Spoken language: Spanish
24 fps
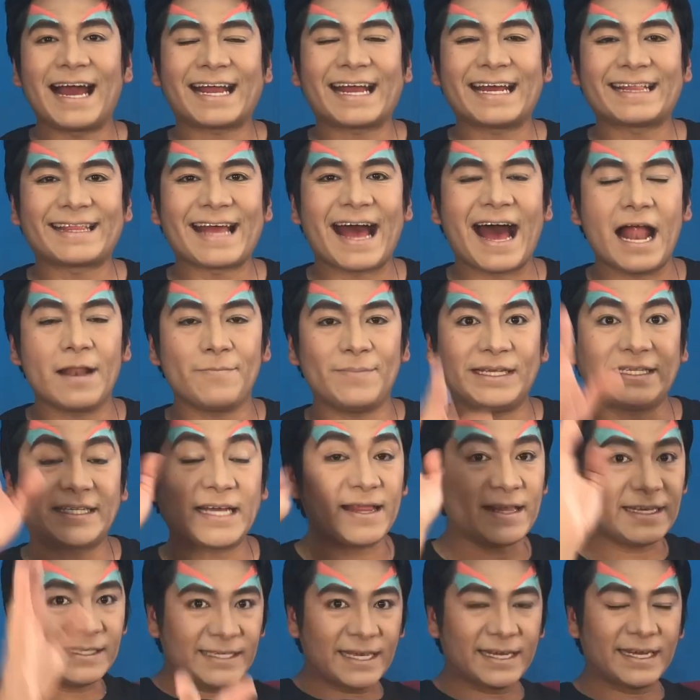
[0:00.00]
¿qué tal mis
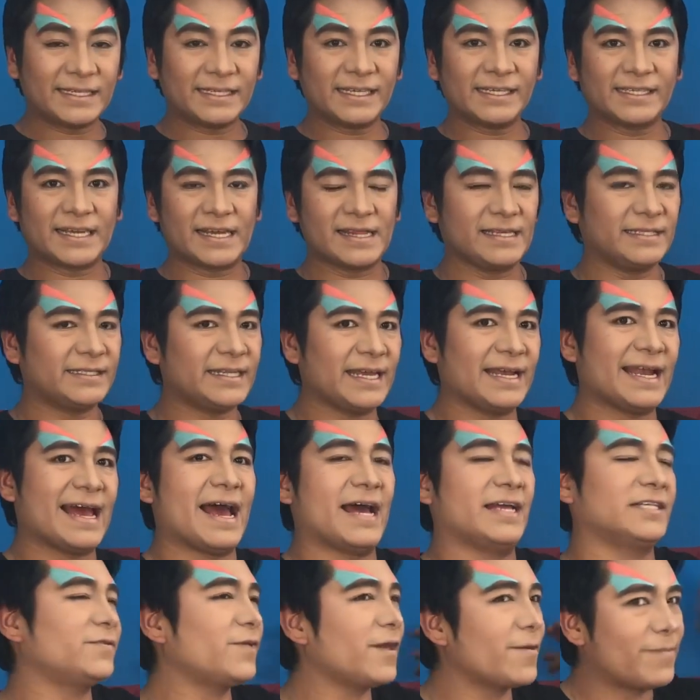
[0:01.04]
sadicines y
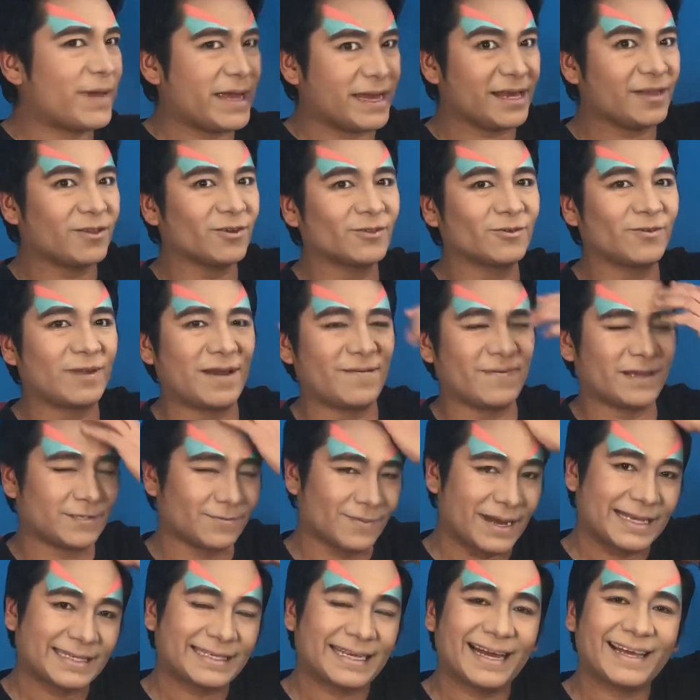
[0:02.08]
sadicinas? Bienvenidos una
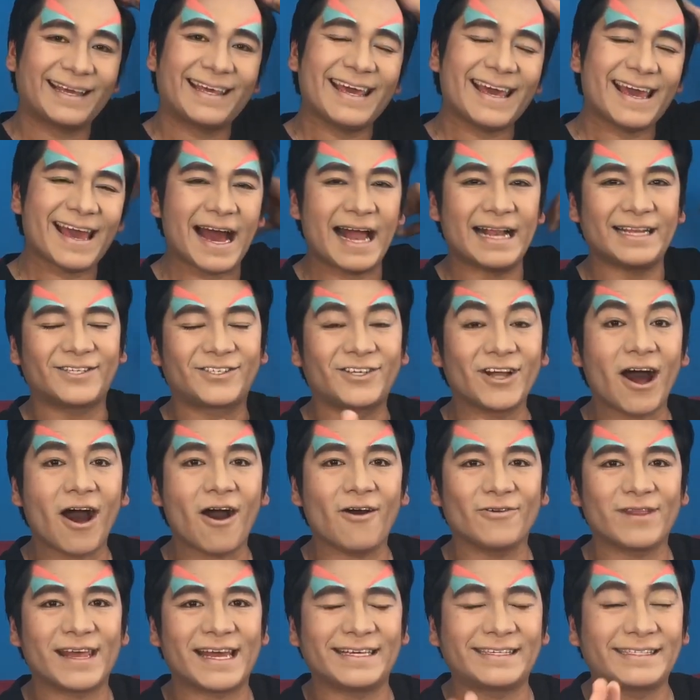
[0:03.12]
vez más aquí al
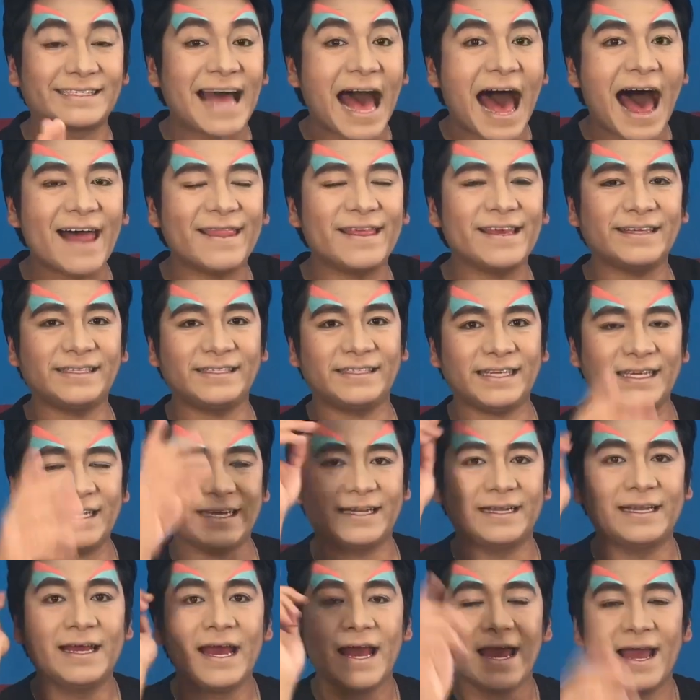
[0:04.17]
show de
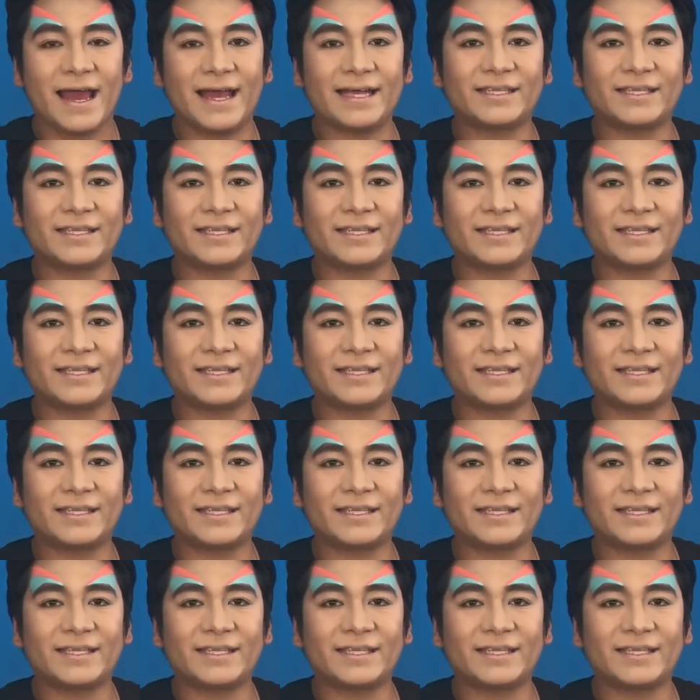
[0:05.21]
Sadicin.